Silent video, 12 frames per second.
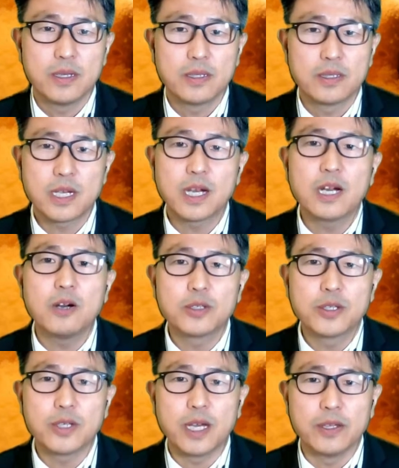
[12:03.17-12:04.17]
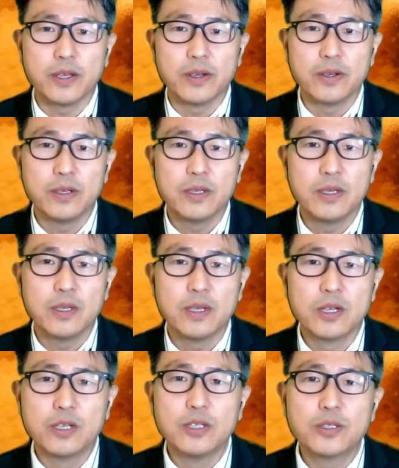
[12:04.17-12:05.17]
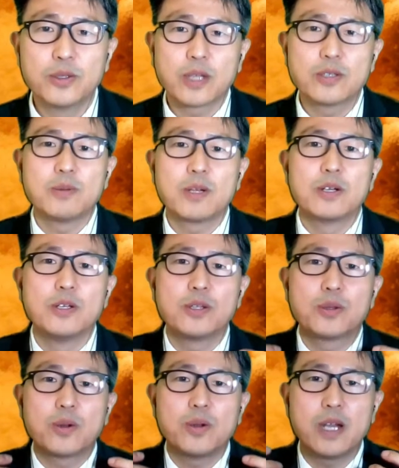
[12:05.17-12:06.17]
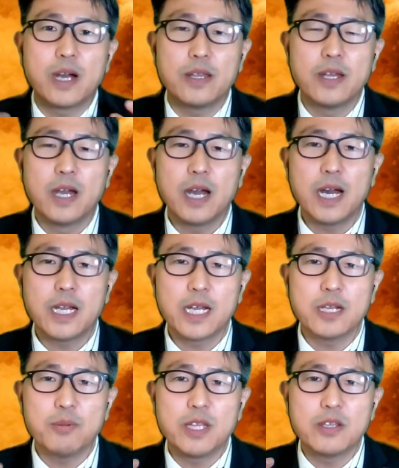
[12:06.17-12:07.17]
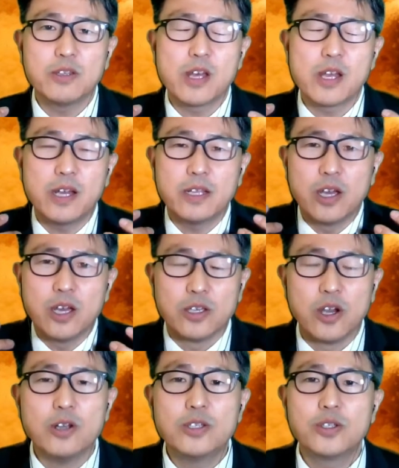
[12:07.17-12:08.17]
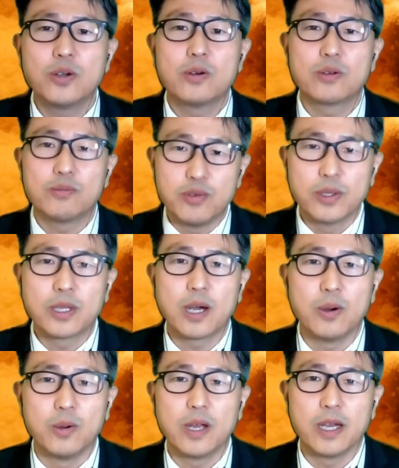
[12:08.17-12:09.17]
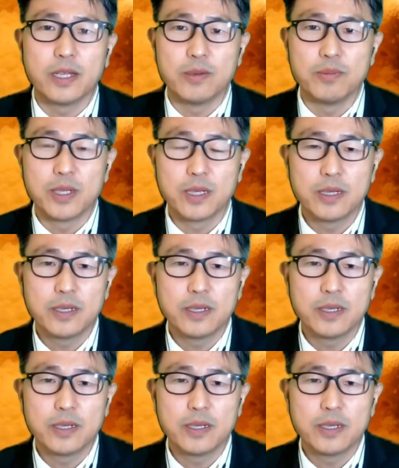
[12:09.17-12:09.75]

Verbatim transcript: 차가워선 안 돼요. 그 속에 정말 그리스도를 향한 하나님의 뜻에 대한 열정으로 불타올라야 됩니다.